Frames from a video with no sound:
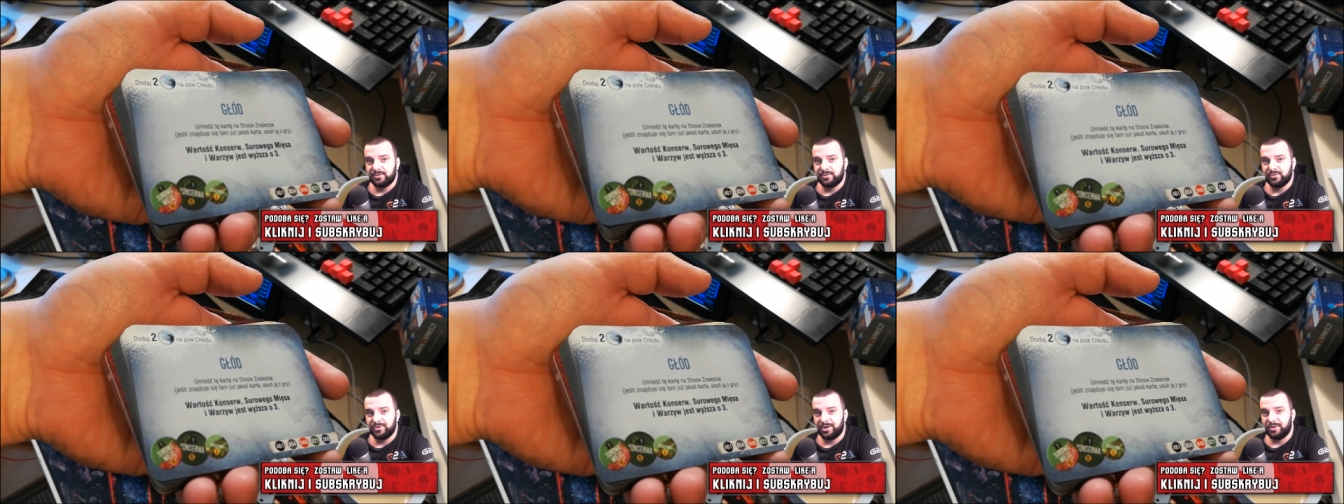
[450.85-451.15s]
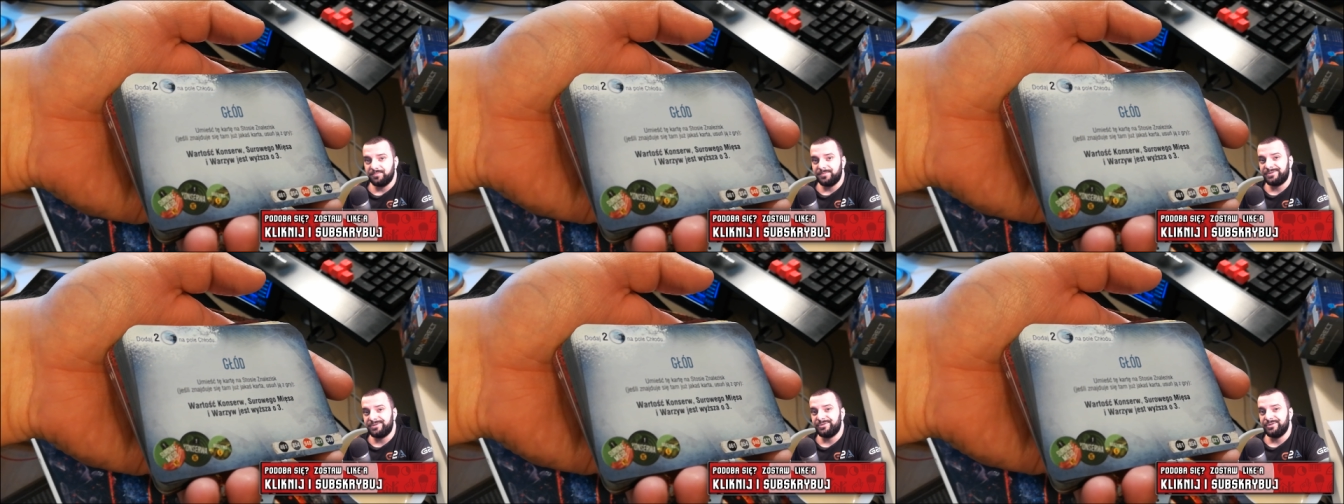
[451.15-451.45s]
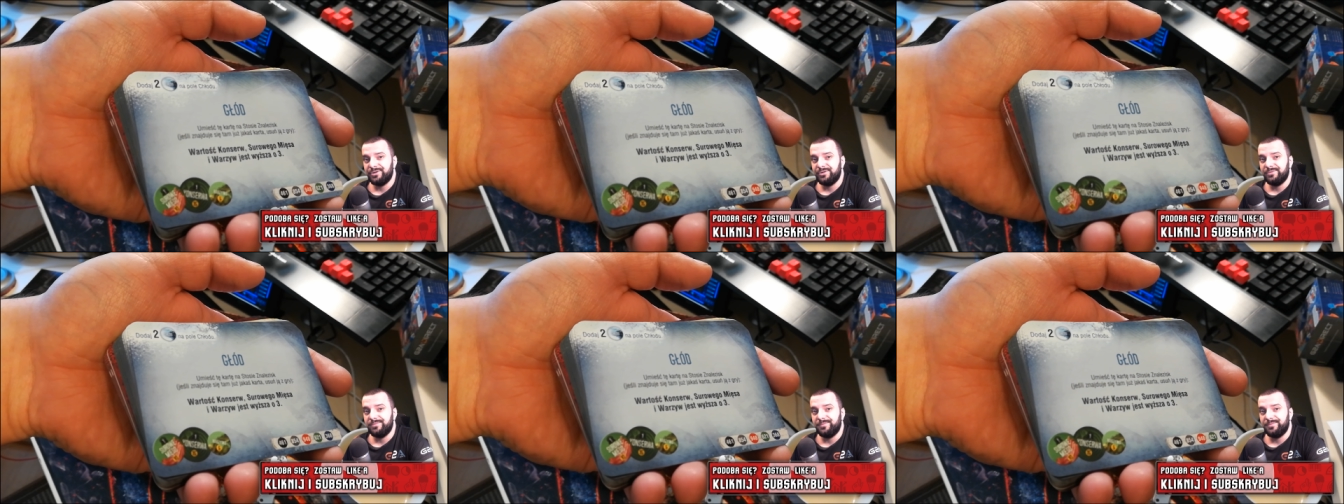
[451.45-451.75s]
które
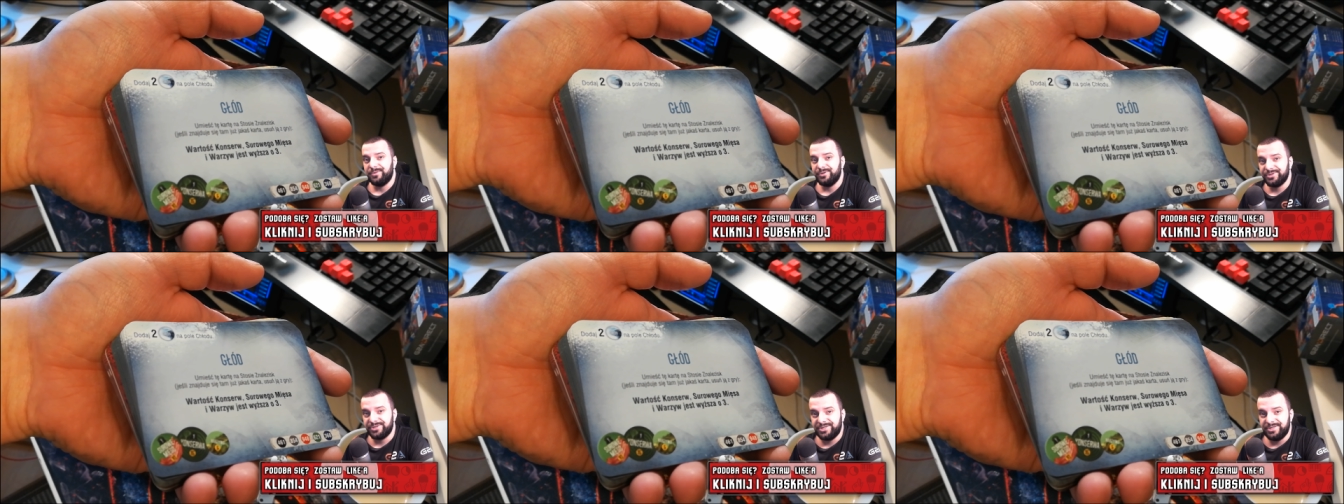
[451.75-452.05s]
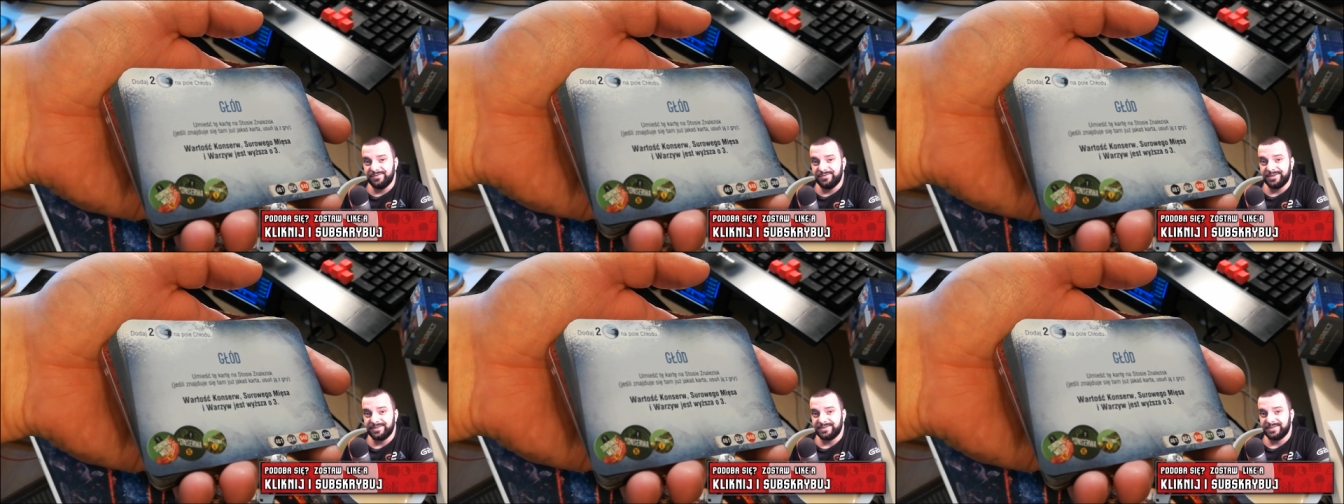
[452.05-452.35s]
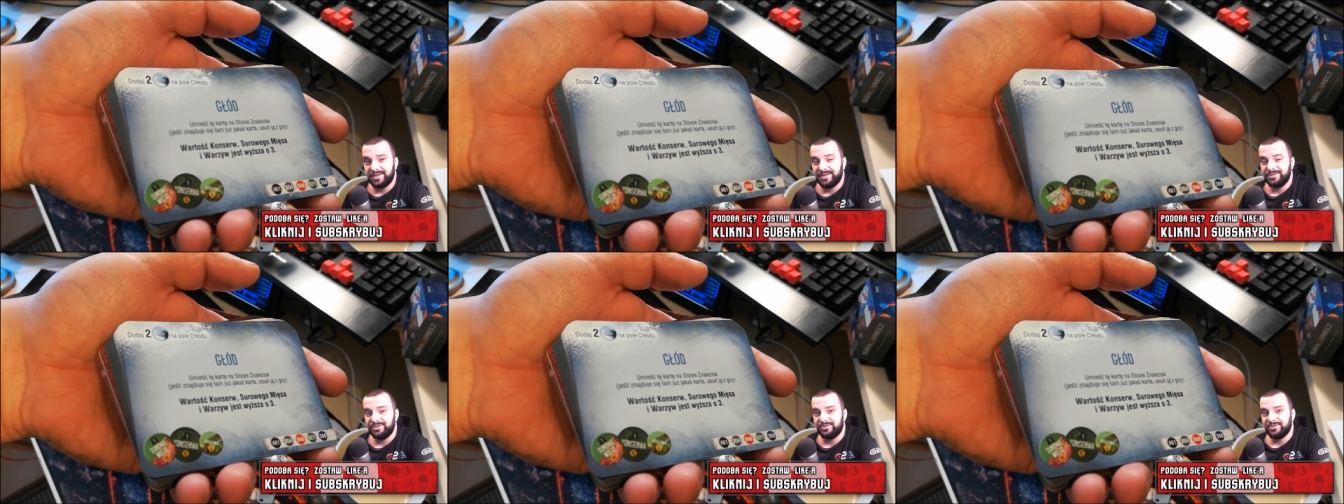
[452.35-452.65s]
opisują możliwe
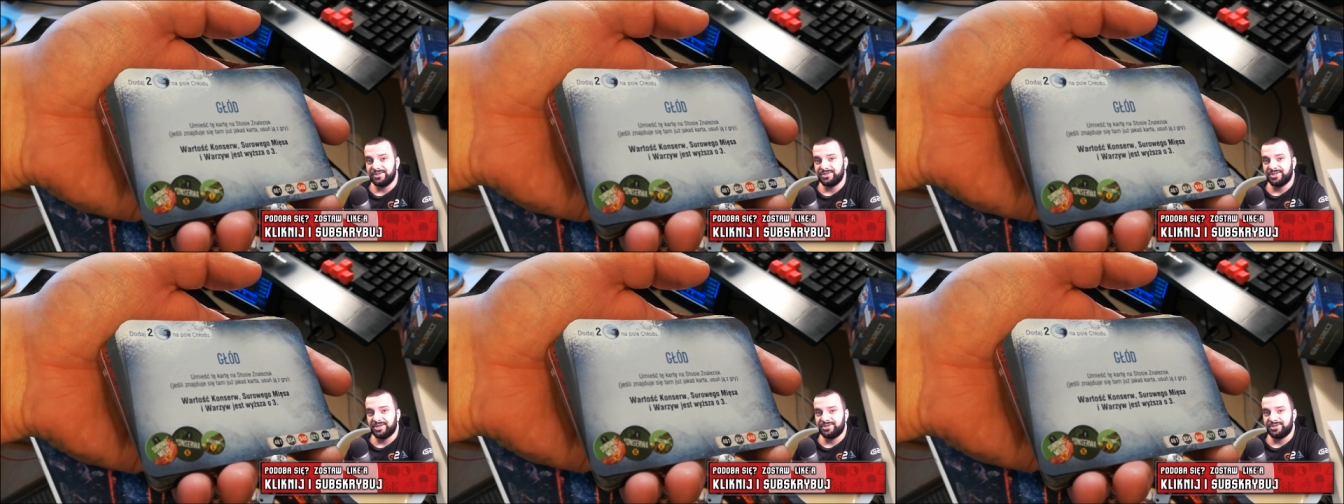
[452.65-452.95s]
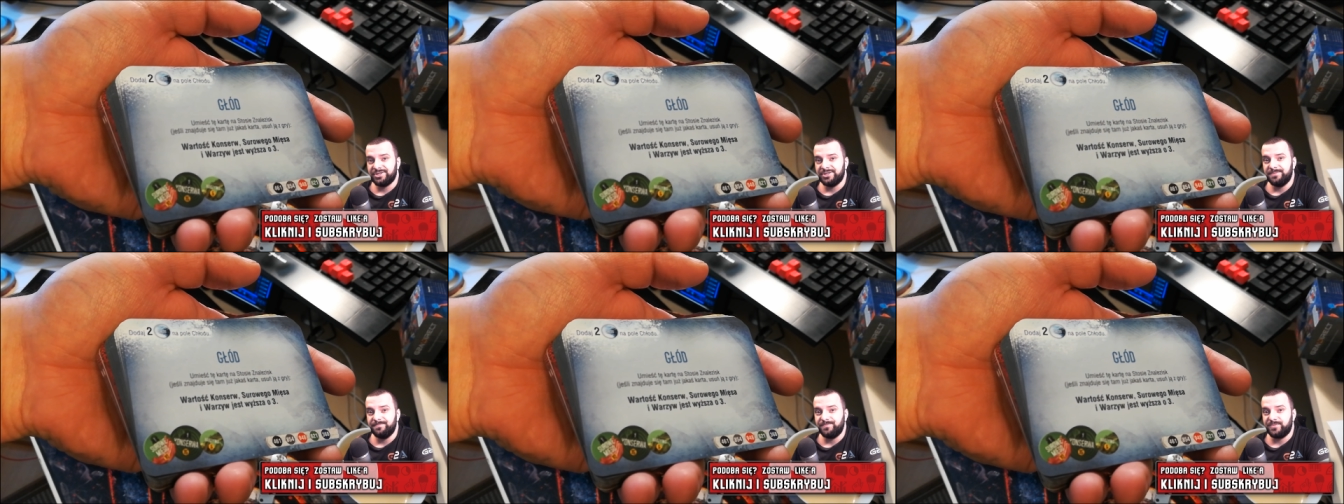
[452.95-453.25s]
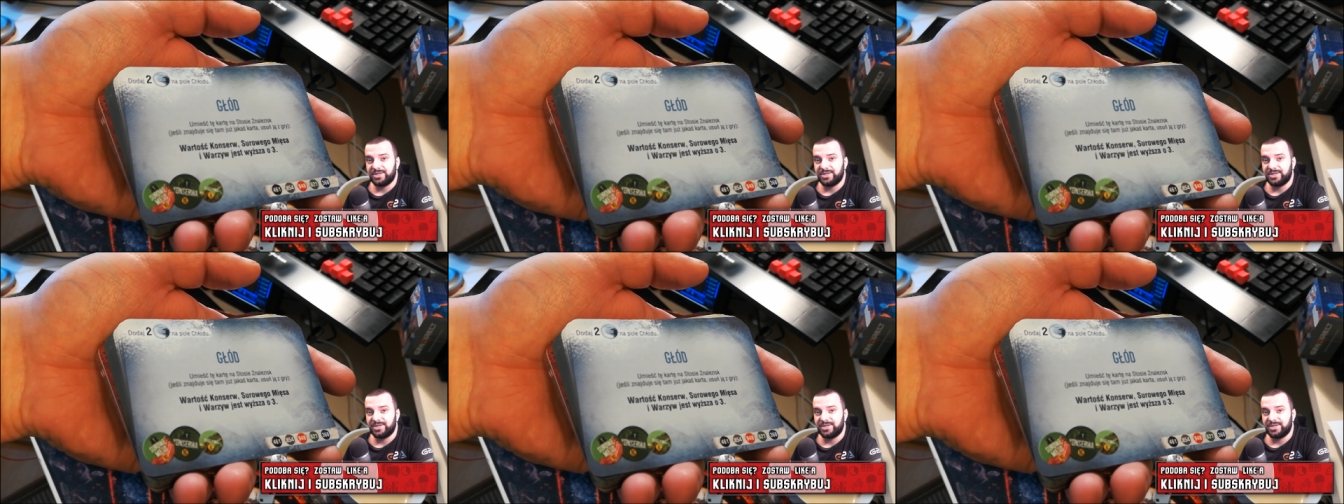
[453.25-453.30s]
znalezione rzeczy,